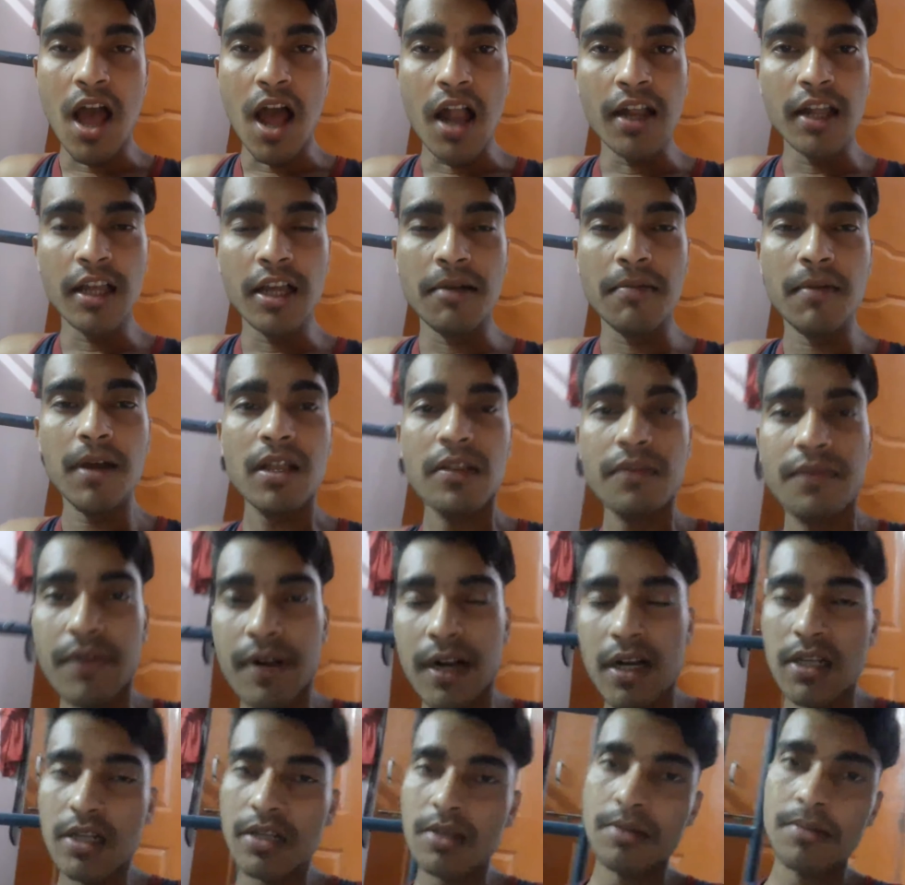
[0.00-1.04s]
आने के बाद
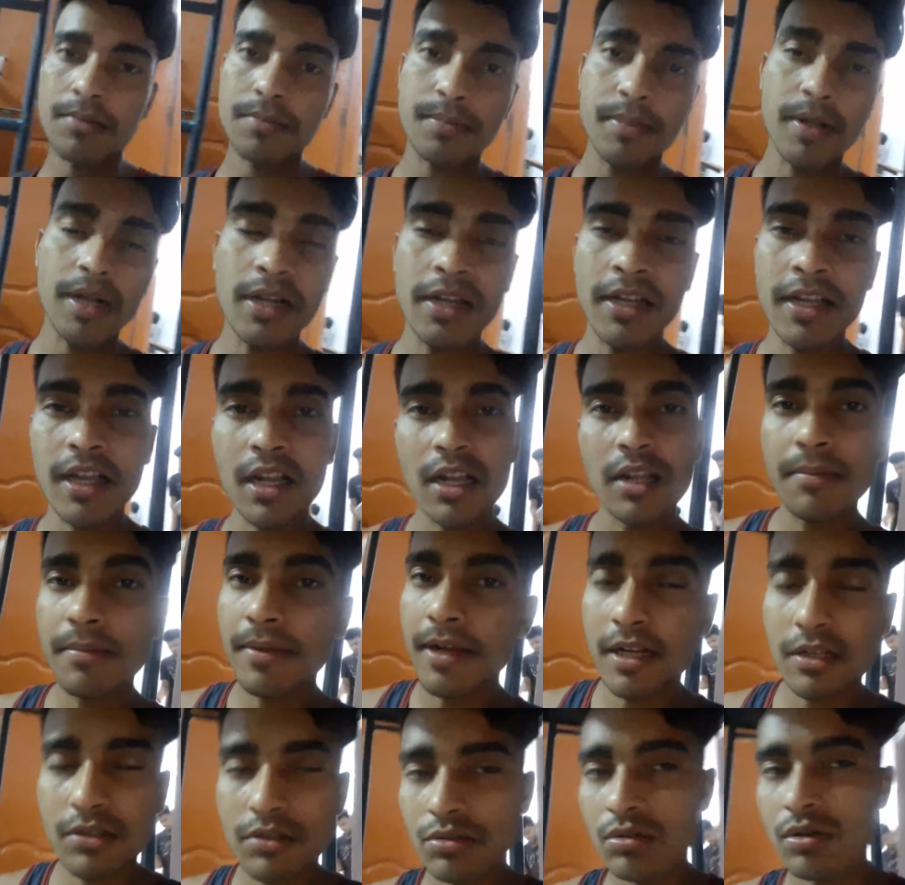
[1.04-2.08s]
पढ़ पढ़ने के लिए
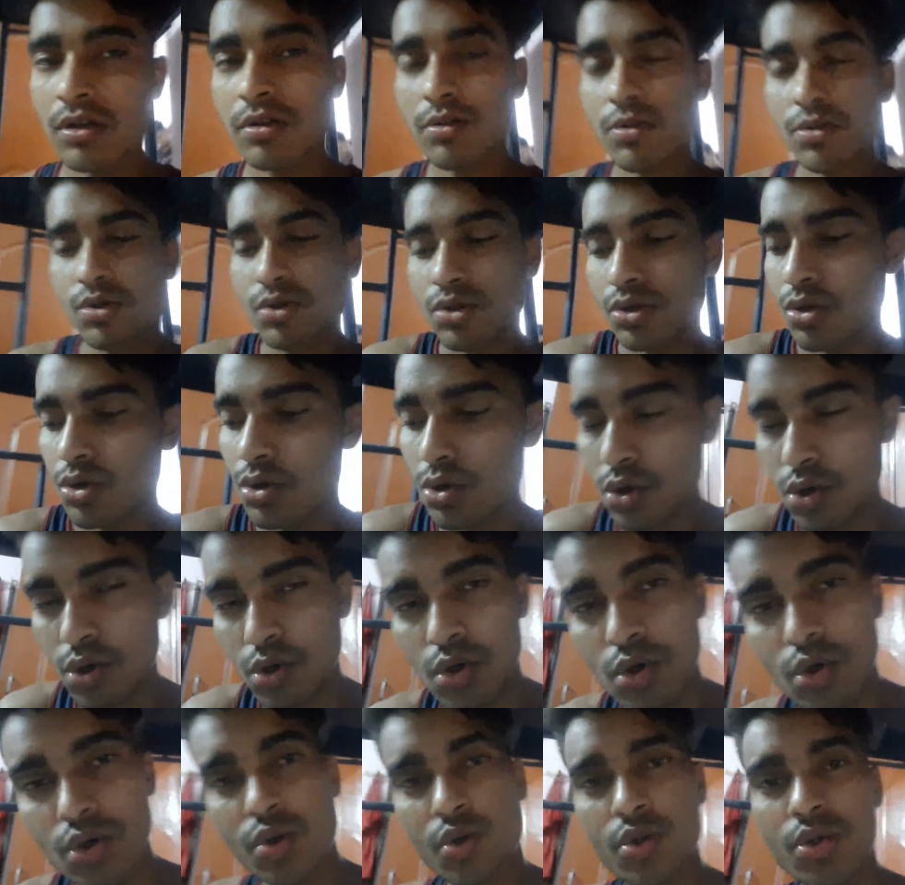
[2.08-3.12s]
बैठ चुका हूँ
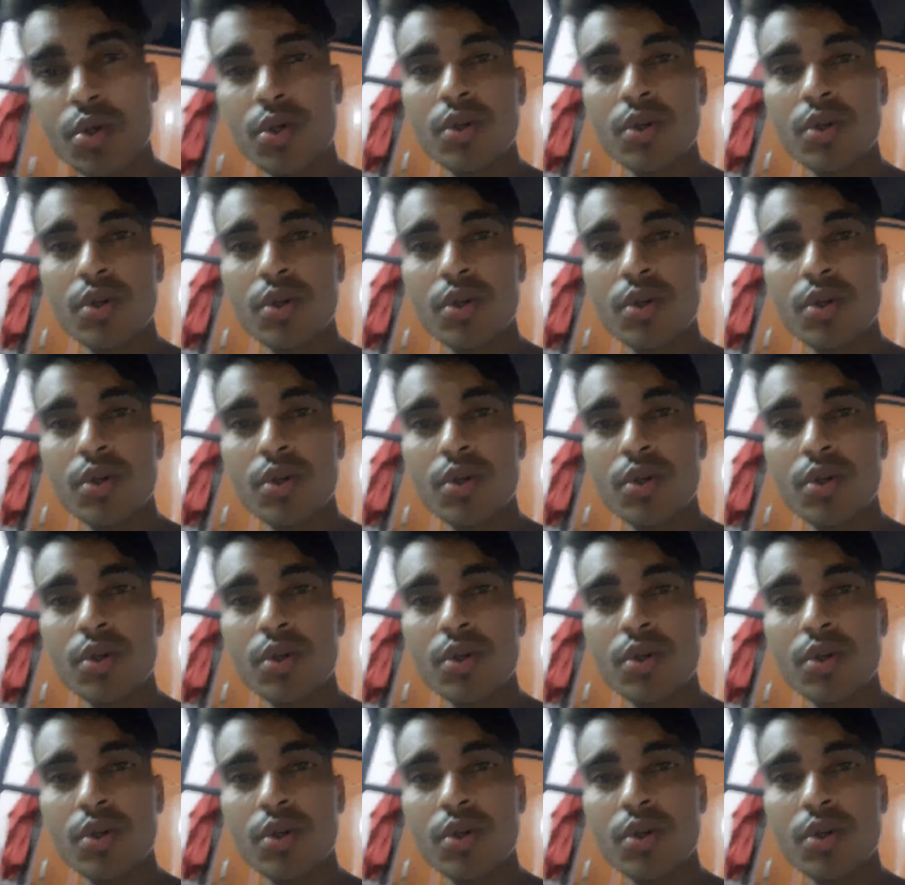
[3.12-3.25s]
और